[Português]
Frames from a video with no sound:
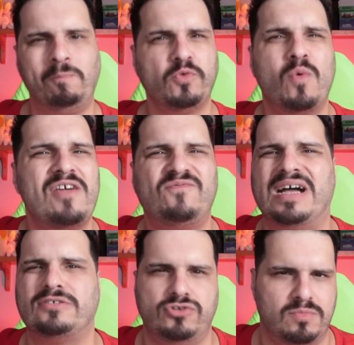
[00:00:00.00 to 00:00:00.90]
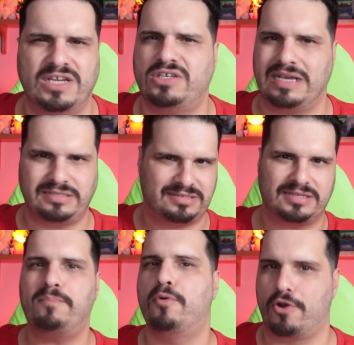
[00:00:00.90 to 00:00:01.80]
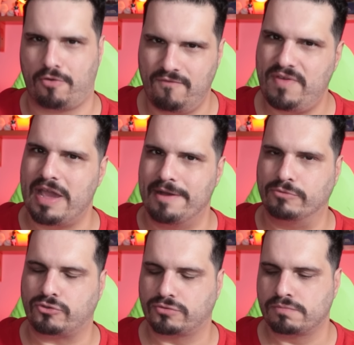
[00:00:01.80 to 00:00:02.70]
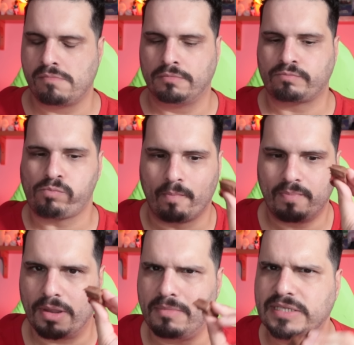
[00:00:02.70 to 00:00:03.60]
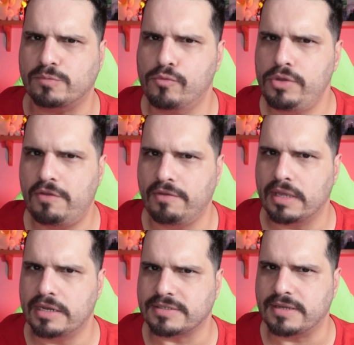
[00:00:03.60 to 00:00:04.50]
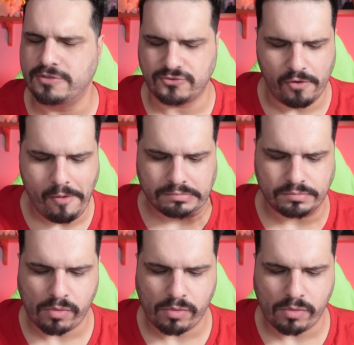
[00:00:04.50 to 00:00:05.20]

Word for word: não é fácil de imaginar esse sabor, convenhamos. Mas muito interessante, viu?